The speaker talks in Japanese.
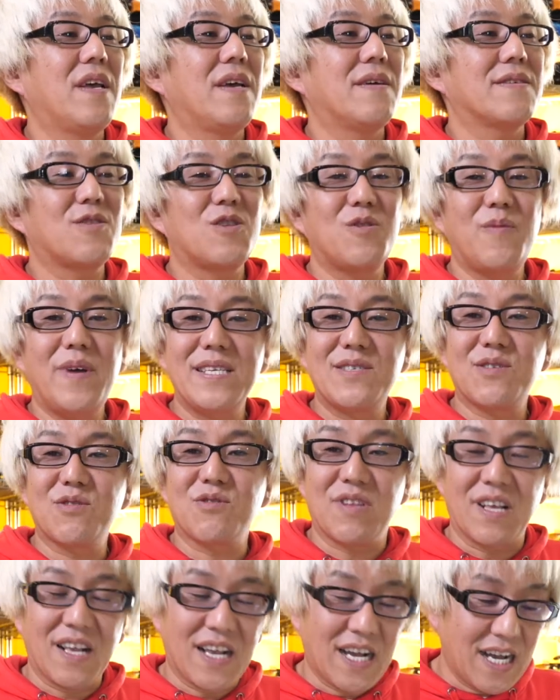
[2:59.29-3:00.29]
その前にちょっ
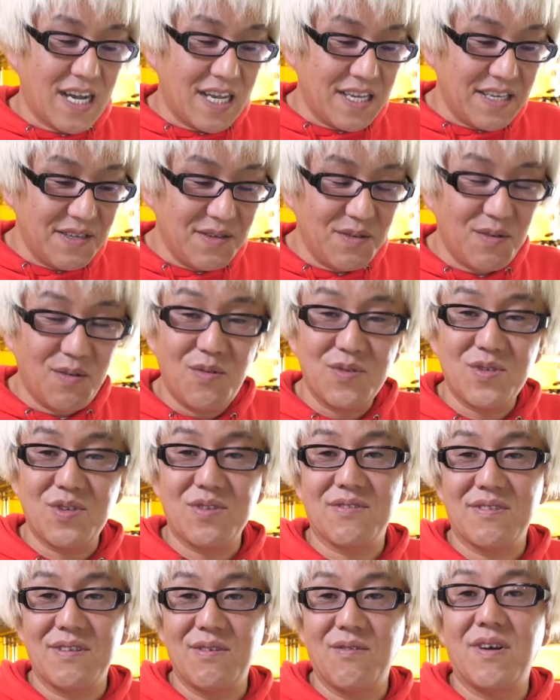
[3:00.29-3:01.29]
とね、概要をちょっ
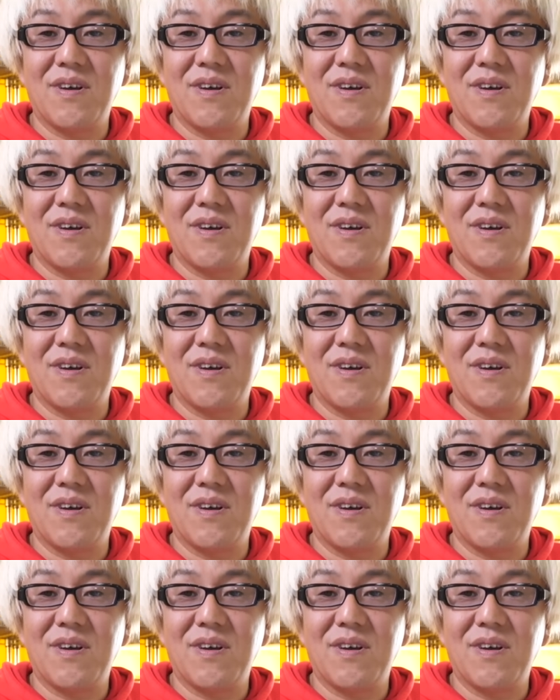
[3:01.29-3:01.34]
とね、お